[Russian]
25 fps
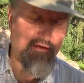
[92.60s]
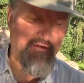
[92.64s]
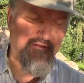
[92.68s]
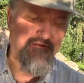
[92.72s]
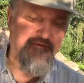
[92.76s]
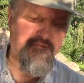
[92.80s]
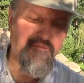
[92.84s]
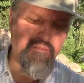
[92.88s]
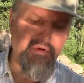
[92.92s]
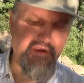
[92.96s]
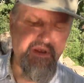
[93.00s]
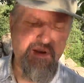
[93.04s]

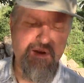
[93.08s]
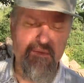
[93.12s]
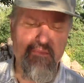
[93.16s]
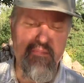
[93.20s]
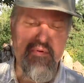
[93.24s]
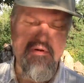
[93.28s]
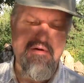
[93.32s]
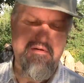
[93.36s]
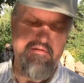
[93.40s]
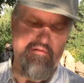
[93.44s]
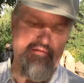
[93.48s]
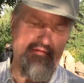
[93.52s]
в мире
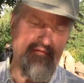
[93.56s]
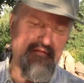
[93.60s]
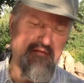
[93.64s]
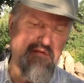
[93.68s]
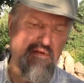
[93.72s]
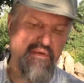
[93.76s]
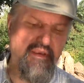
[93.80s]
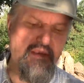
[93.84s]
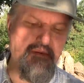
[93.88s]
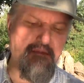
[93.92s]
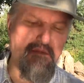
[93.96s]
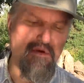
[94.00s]
был,
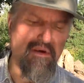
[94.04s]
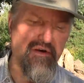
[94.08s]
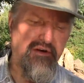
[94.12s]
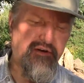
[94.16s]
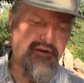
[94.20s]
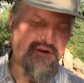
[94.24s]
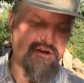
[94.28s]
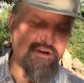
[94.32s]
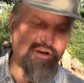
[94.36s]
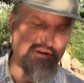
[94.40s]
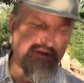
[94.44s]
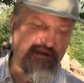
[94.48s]
и мир
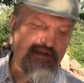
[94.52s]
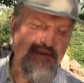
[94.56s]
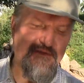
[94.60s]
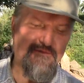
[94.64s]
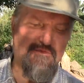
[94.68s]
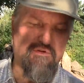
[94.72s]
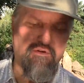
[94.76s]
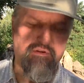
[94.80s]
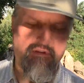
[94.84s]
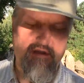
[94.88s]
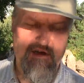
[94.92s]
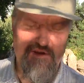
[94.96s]
через
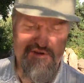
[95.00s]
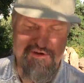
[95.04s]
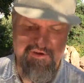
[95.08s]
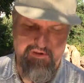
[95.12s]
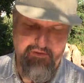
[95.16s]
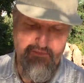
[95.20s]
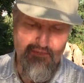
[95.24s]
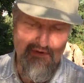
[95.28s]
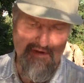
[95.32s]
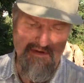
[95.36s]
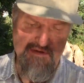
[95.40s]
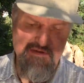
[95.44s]
него начал
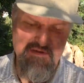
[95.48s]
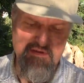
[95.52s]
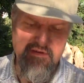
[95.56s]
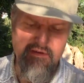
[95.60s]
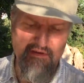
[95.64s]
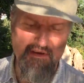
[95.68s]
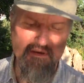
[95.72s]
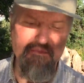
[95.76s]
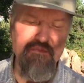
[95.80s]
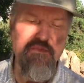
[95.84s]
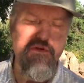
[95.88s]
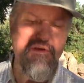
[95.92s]
быть,
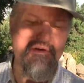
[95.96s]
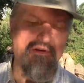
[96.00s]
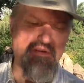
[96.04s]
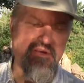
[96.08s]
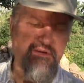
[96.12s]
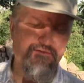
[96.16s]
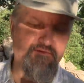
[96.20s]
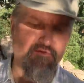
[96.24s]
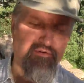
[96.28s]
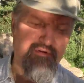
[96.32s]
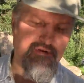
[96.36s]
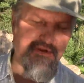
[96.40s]
и мир
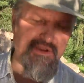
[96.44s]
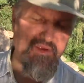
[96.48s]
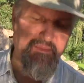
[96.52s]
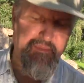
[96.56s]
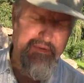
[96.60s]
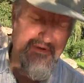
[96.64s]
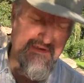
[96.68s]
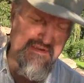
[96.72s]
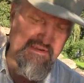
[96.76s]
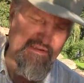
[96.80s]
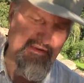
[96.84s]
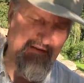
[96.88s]
его не
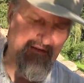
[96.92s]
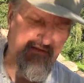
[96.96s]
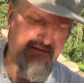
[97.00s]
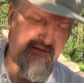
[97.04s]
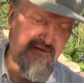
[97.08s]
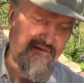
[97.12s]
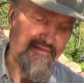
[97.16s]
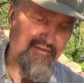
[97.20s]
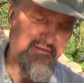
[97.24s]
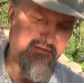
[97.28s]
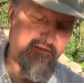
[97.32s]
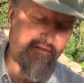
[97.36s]
познал.
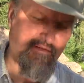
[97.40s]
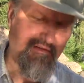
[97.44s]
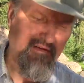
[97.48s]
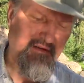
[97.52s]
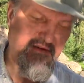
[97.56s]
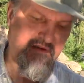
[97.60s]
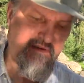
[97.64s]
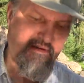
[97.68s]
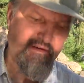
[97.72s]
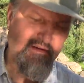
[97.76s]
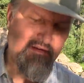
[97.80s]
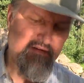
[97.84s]

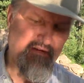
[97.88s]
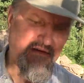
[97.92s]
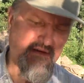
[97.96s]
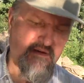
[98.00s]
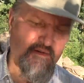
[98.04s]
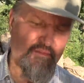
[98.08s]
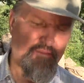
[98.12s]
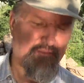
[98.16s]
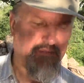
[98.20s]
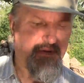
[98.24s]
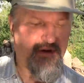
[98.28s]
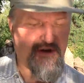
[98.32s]

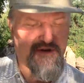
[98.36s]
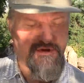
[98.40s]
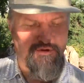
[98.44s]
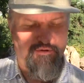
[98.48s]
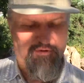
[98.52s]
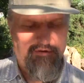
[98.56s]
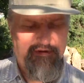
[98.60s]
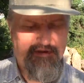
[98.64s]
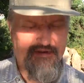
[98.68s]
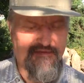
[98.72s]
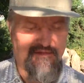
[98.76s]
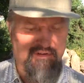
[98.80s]
Пришел
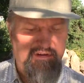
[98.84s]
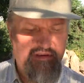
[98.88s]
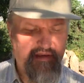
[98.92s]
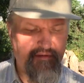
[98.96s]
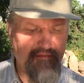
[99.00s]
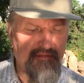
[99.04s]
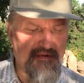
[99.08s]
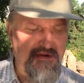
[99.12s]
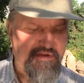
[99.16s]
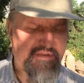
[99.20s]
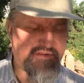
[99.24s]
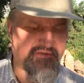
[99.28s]
к своим,
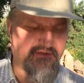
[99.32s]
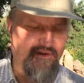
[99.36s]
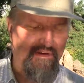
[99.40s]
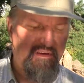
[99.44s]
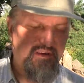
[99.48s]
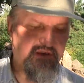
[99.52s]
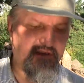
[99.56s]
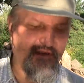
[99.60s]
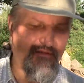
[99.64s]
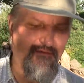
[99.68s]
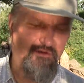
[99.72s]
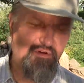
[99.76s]
и свои
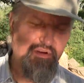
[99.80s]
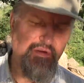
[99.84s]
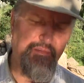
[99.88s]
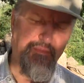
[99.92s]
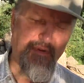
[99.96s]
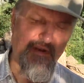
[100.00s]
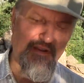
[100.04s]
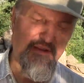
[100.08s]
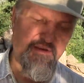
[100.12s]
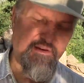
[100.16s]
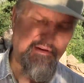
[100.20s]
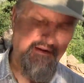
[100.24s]
его не
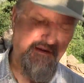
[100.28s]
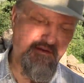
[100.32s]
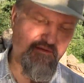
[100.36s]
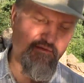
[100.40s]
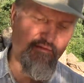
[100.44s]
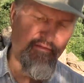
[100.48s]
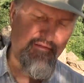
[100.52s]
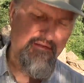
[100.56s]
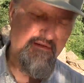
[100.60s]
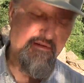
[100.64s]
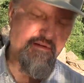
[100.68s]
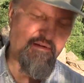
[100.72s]
приняли.
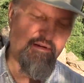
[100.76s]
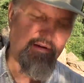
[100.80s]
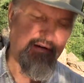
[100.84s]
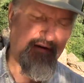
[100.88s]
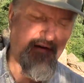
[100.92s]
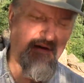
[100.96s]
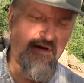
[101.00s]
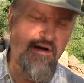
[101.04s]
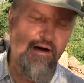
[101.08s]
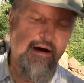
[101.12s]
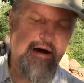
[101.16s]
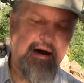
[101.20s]

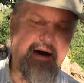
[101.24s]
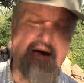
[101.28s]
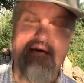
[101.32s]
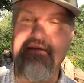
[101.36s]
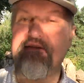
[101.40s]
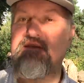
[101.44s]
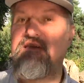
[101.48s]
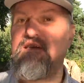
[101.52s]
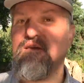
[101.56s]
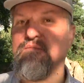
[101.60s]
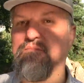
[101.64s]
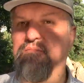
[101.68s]
А
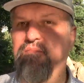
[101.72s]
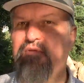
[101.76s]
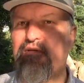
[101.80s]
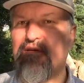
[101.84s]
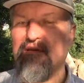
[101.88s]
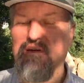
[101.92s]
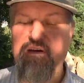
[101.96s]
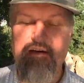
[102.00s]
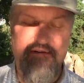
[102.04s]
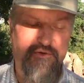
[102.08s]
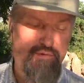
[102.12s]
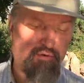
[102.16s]
тем,
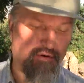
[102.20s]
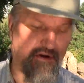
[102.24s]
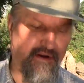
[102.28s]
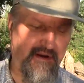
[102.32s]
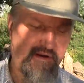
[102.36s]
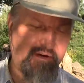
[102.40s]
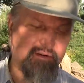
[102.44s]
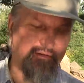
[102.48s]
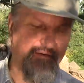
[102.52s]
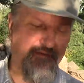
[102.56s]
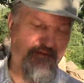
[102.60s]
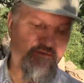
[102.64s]

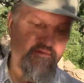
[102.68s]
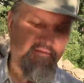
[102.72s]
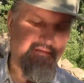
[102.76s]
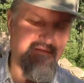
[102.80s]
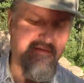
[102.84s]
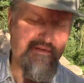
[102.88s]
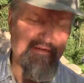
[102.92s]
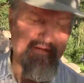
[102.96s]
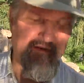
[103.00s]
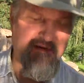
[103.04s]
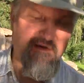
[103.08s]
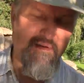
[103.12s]
которые
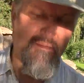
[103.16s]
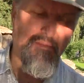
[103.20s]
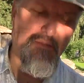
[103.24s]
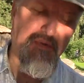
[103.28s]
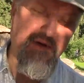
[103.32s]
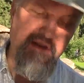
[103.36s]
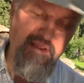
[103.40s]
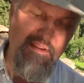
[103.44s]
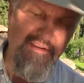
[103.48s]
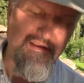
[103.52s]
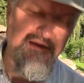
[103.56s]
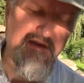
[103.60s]

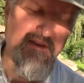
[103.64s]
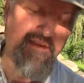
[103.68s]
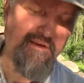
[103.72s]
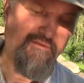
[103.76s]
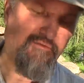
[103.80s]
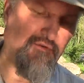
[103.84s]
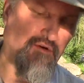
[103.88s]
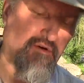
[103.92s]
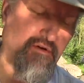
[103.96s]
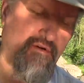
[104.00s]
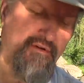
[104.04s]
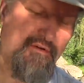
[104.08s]
приняли
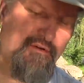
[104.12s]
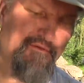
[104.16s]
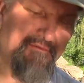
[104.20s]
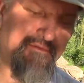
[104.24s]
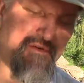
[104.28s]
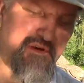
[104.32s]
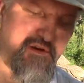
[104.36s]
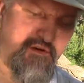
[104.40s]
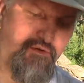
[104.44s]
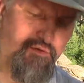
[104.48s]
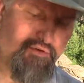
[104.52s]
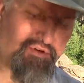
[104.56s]
его,
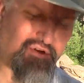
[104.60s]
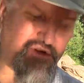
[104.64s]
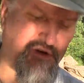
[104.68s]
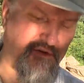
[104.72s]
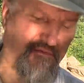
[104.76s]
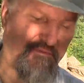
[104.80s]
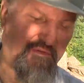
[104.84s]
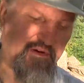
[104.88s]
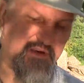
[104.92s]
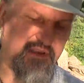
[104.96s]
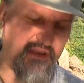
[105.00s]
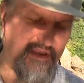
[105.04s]
верующим
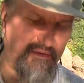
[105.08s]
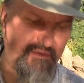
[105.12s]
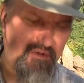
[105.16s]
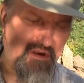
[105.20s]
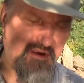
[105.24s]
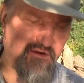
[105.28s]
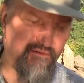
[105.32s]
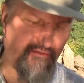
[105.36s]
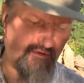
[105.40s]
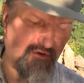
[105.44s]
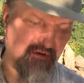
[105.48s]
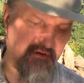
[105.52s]
во имя
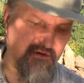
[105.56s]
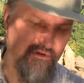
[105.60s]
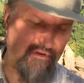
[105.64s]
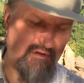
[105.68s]
его,